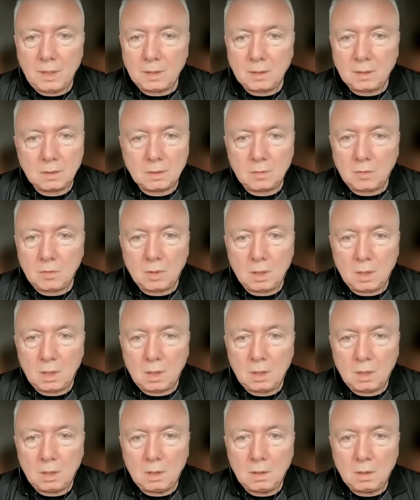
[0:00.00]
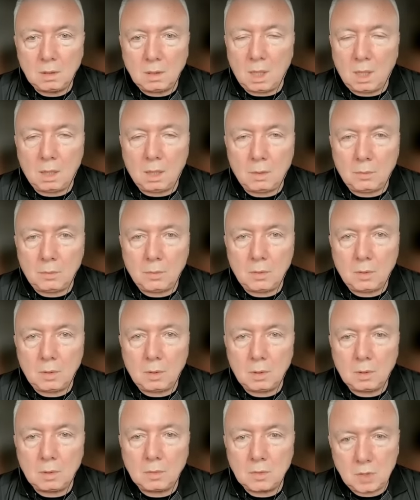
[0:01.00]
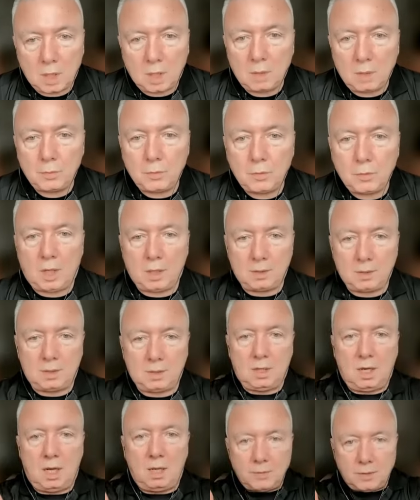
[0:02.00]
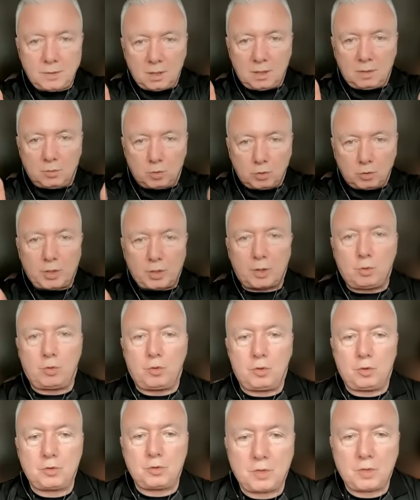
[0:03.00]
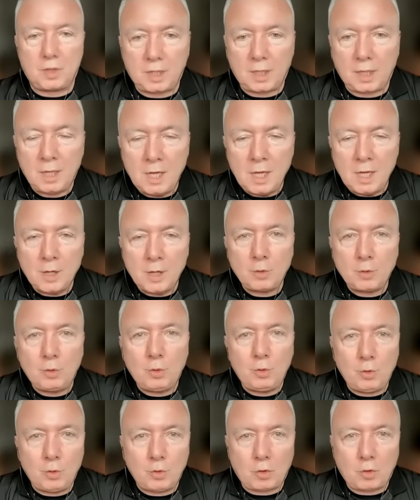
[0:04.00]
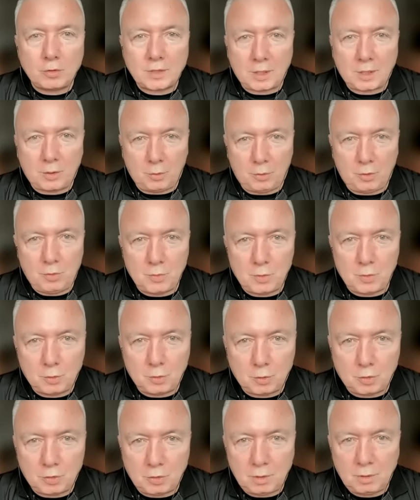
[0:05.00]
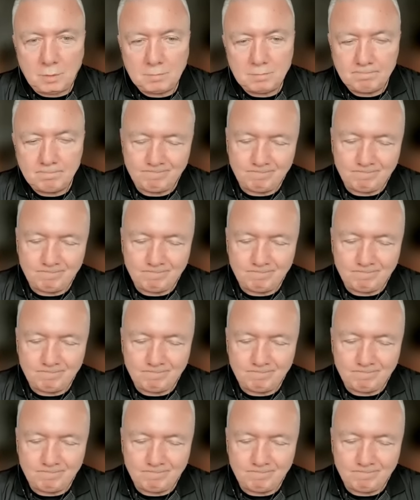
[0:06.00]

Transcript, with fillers: Enis de ona ne yapıyor? Çarpıyor artık. Ne yapsın ki? Burada görüyor çünkü. Gündüz olsa görür müydü onu?